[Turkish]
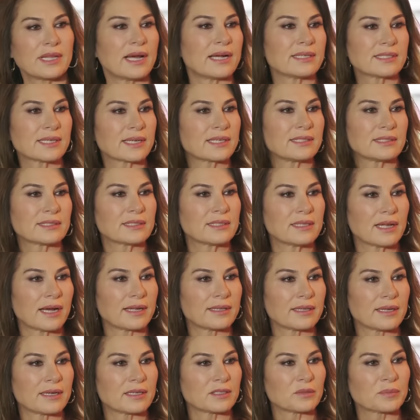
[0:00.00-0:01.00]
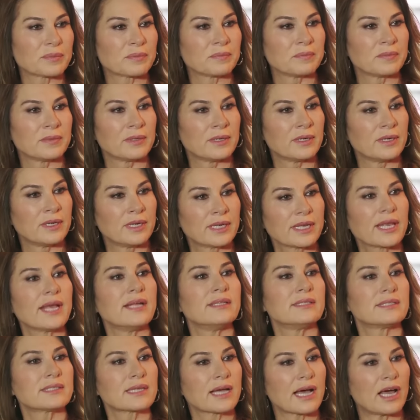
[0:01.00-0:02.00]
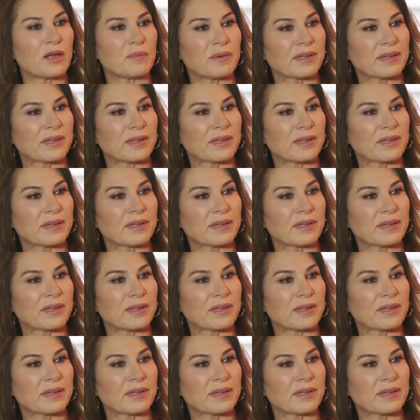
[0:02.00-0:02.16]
Giderse gitsin Ayten Hanım. Kendisi